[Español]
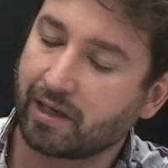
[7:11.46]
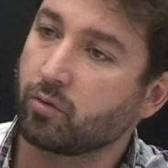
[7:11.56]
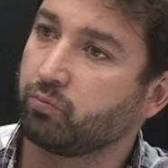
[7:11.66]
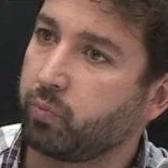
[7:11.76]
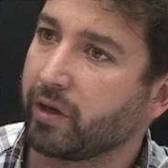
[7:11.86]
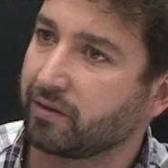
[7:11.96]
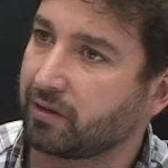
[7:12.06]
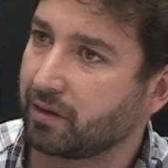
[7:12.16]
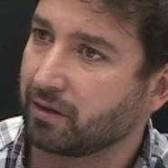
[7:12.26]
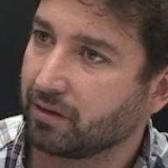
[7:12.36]
ser un
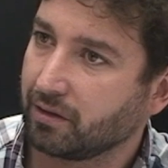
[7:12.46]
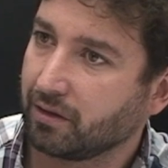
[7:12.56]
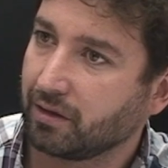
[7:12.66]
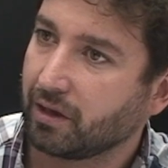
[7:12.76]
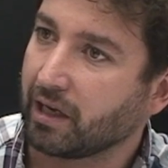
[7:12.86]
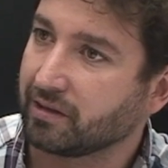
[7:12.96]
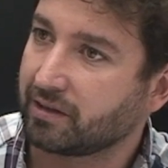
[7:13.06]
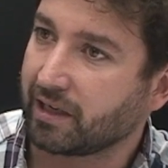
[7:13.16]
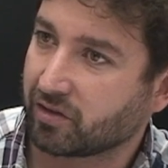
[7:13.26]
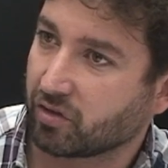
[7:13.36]
puente
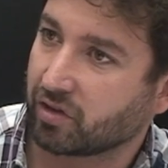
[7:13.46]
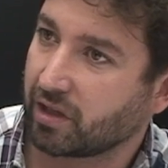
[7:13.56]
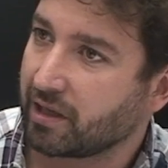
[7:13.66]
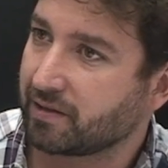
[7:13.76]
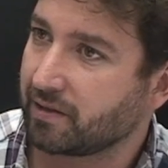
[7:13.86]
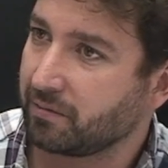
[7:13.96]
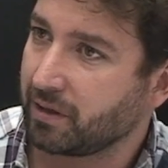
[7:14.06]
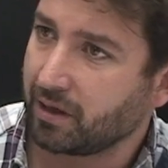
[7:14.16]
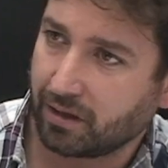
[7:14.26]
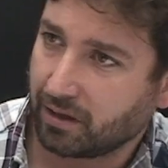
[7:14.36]
entre sociedad
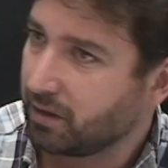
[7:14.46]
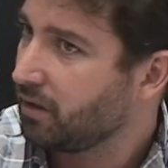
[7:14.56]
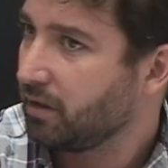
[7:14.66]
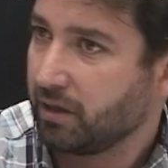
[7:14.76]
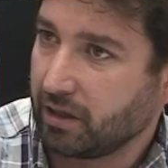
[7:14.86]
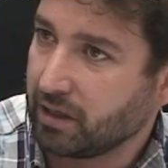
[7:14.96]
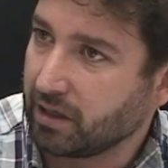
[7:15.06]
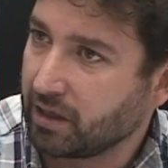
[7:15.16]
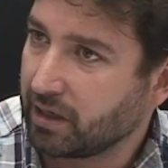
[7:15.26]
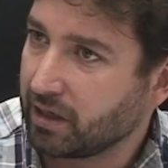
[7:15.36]
civil
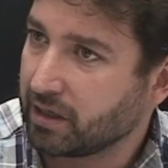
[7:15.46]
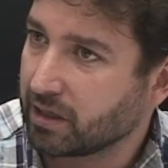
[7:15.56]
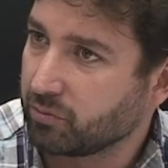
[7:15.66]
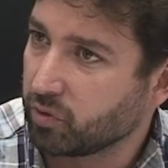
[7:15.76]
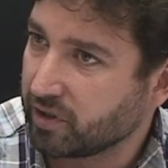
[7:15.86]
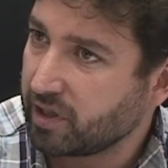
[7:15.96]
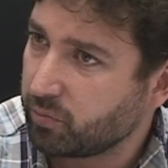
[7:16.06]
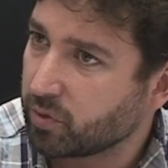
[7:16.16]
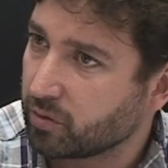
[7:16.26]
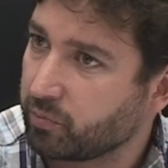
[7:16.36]
y, y el
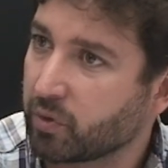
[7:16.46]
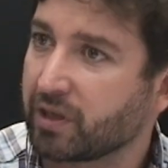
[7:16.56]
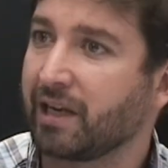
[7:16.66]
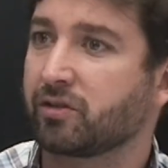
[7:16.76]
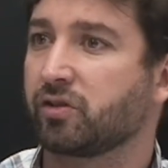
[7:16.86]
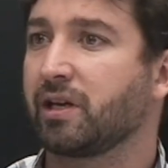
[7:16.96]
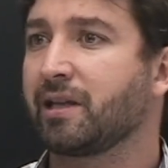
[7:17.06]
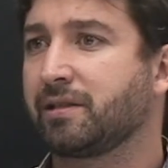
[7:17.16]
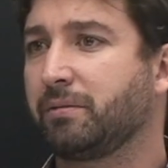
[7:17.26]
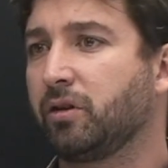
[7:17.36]
municipio, porque la
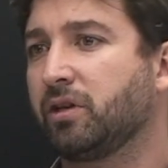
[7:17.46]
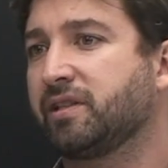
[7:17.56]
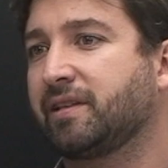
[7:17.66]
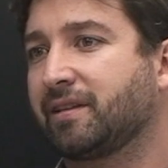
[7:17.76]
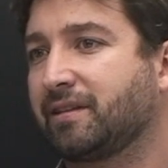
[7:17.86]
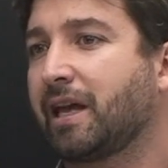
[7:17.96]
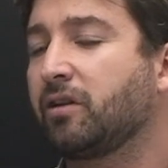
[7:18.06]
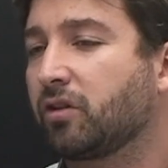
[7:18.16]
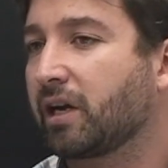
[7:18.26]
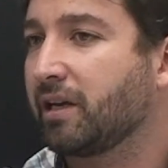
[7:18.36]
sociedad civil hoy está
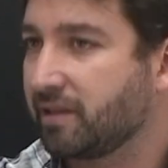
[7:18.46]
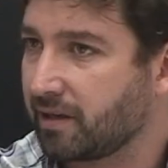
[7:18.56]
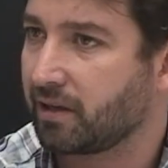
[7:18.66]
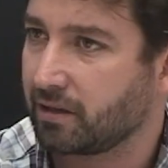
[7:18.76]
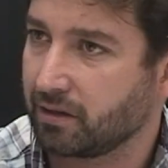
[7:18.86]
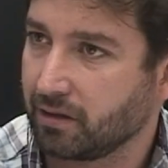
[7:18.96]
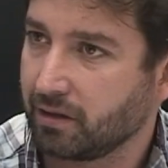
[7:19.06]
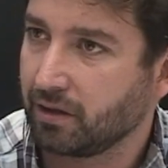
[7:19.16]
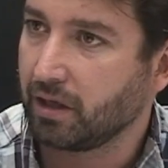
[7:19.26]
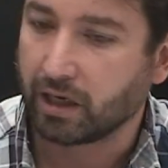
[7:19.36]
tan organizada
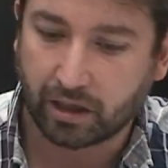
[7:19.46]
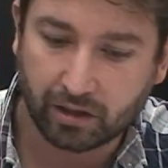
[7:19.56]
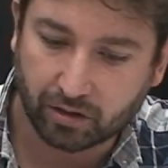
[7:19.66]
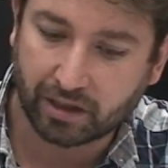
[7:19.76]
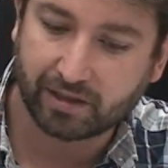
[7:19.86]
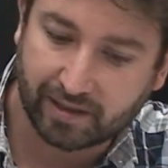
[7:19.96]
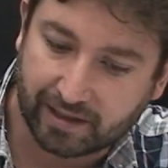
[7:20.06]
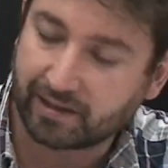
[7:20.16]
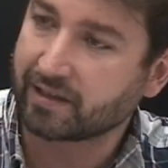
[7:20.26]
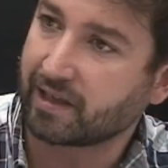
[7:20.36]
que lo que
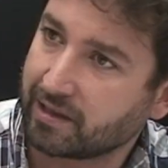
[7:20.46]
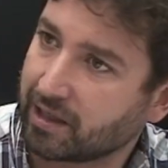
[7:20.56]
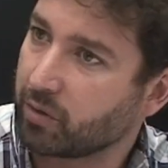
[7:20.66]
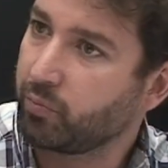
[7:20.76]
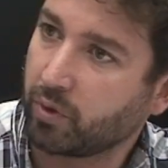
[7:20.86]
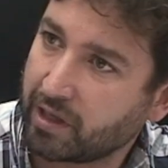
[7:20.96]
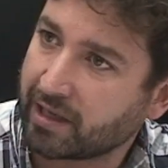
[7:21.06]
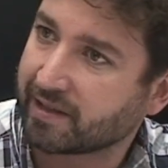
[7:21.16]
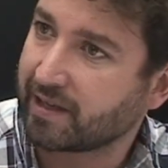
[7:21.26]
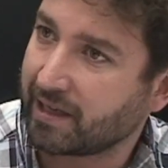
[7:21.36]
necesita es gente que pueda
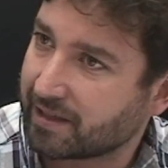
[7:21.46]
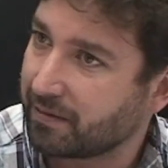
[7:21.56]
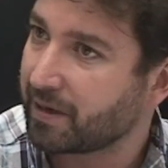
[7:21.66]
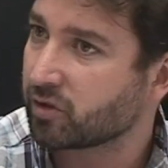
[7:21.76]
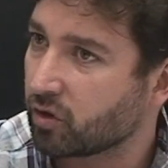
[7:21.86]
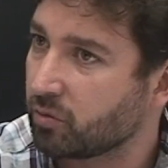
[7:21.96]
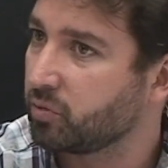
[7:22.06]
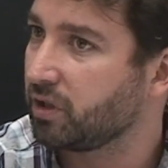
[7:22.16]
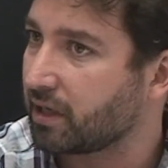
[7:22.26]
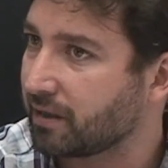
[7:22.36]
hacer ese vaso
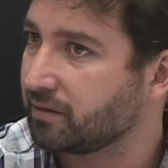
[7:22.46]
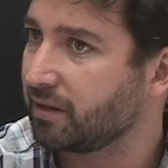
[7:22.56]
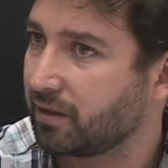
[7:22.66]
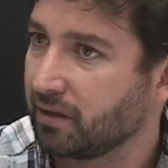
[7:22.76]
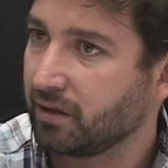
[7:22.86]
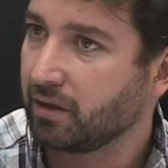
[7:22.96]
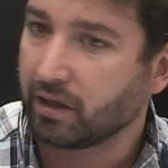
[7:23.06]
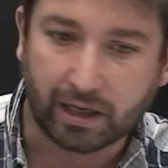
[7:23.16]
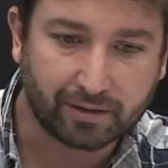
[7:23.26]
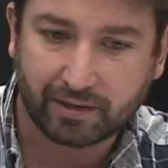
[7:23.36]
comunicante
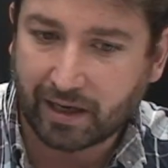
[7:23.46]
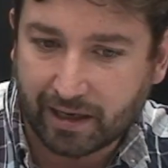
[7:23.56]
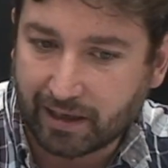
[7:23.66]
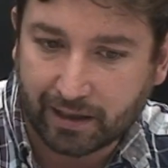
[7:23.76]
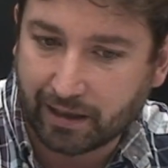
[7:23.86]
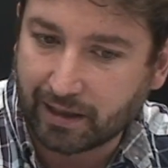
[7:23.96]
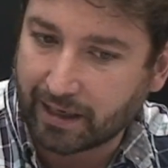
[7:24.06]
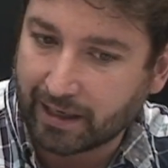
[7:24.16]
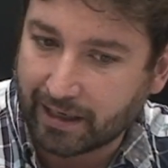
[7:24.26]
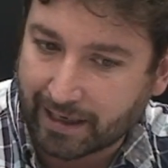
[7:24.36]
entre
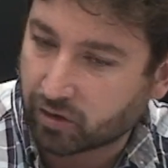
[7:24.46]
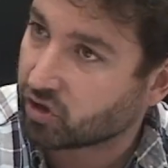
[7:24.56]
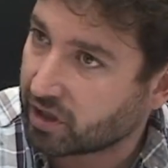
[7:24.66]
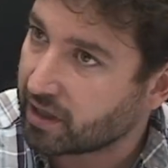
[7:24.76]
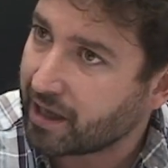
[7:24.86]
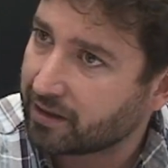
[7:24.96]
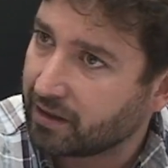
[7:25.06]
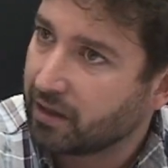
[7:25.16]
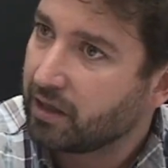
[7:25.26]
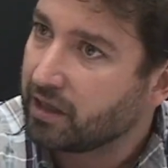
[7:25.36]
eh, la sociedad
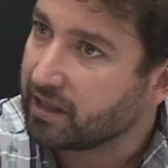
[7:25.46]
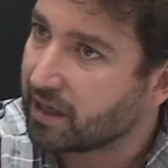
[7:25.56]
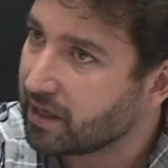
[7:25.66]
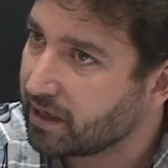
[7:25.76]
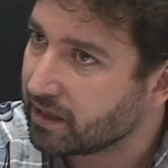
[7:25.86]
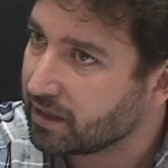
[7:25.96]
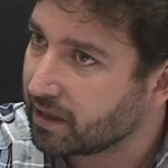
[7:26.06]
y el,